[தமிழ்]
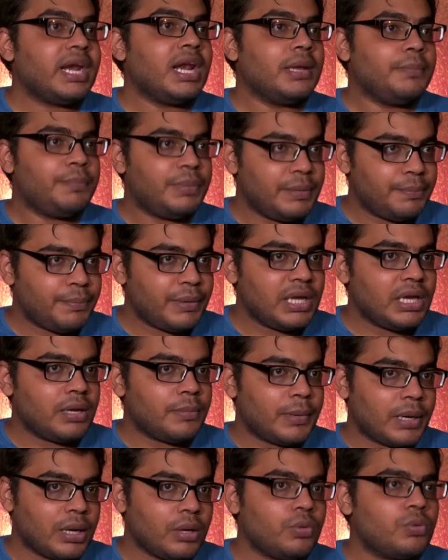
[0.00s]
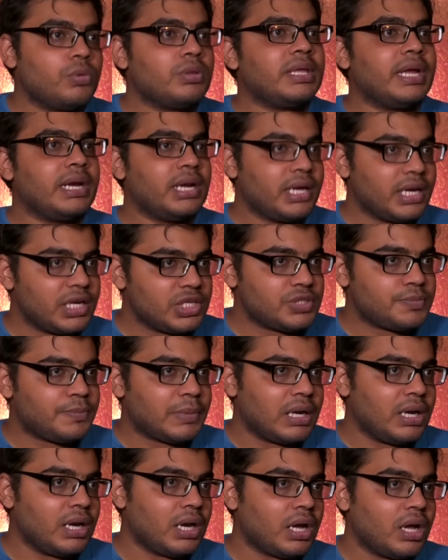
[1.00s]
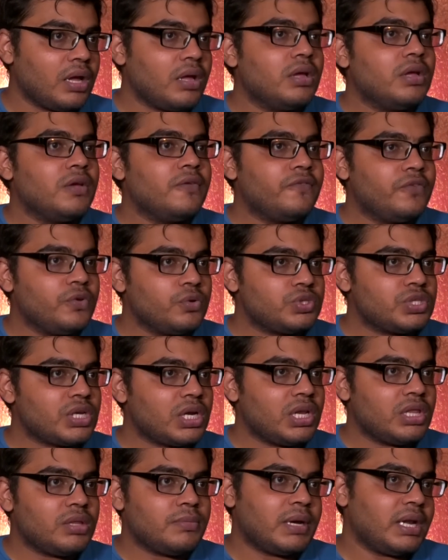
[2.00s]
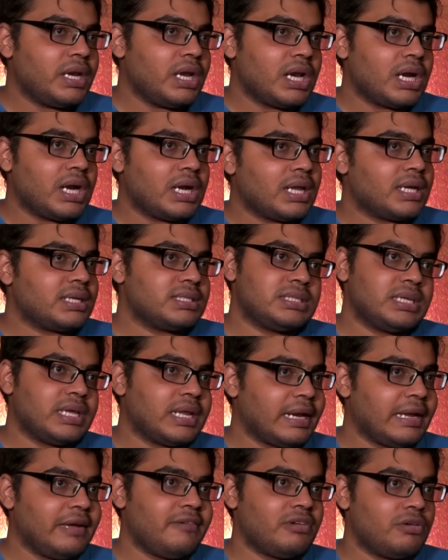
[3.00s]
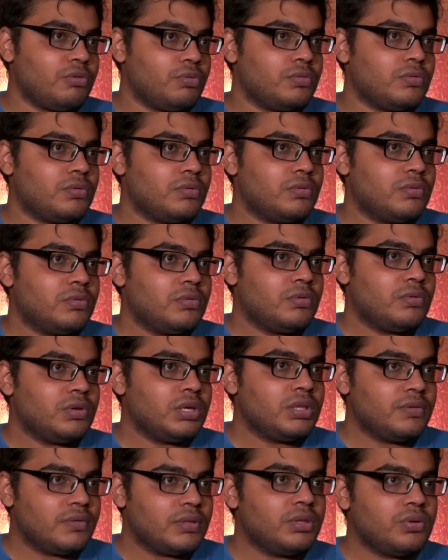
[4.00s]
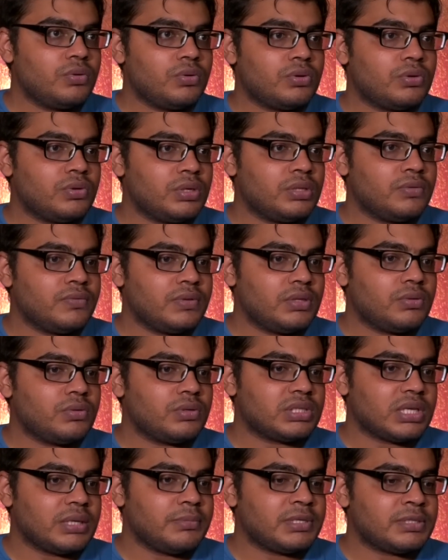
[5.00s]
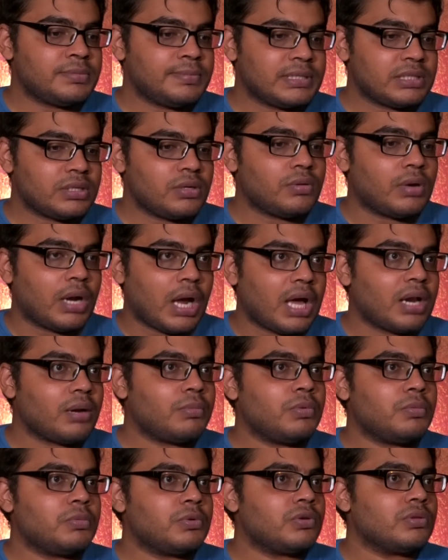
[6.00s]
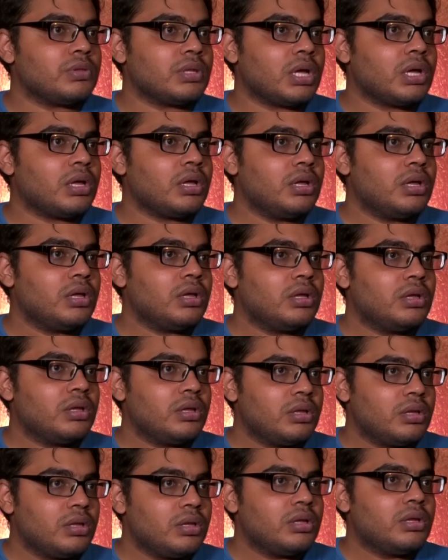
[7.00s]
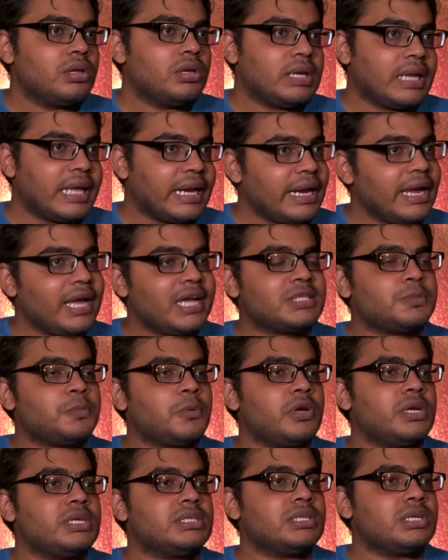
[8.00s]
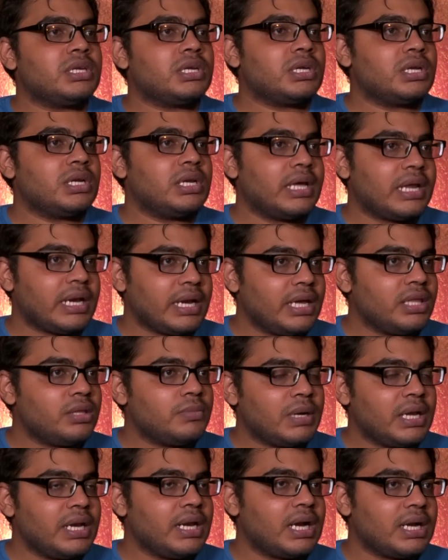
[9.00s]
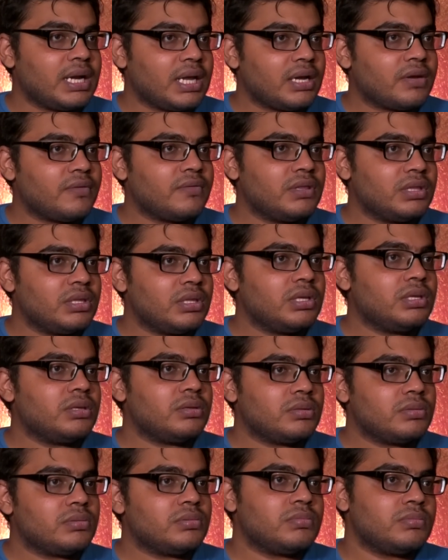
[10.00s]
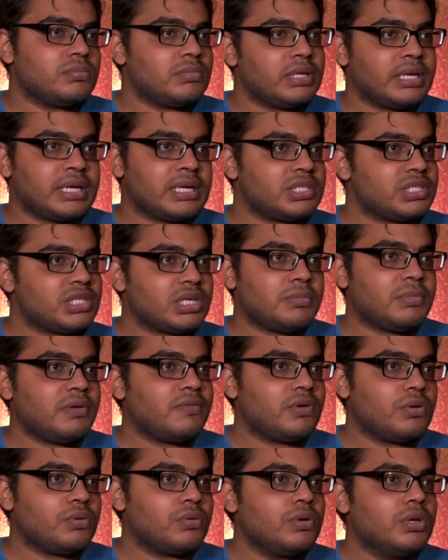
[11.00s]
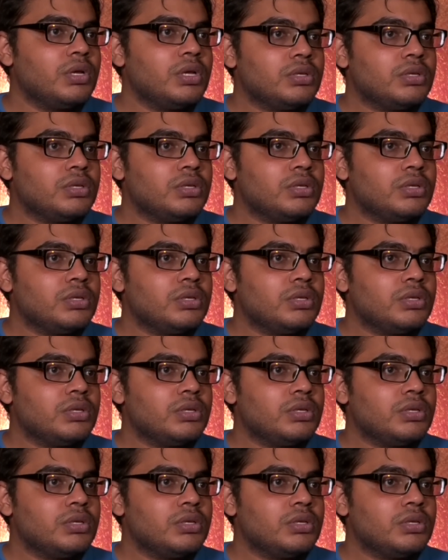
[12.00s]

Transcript: ஏன்னா இப்போ இப்போ நீங்கள் பணம் கொடுத்து என்கரேஜ் பண்ணால் ஃப்யூச்சரில் இது மாதிரியான அட்டாக்ஸ் நிறையா வரும் இது வந்து ஒரு இது வந்து ஒரு சைபர் ஸ்பேஸில் ஒரு ஆரம்பம் மட்டும்தான் நிறையா எக்ஸ்ப்ளாய்ட்ஸ் இருக்குது நிறைய இது மாதிரி அட்டாக் வந்து எக்கச்சக்கமாக வரும்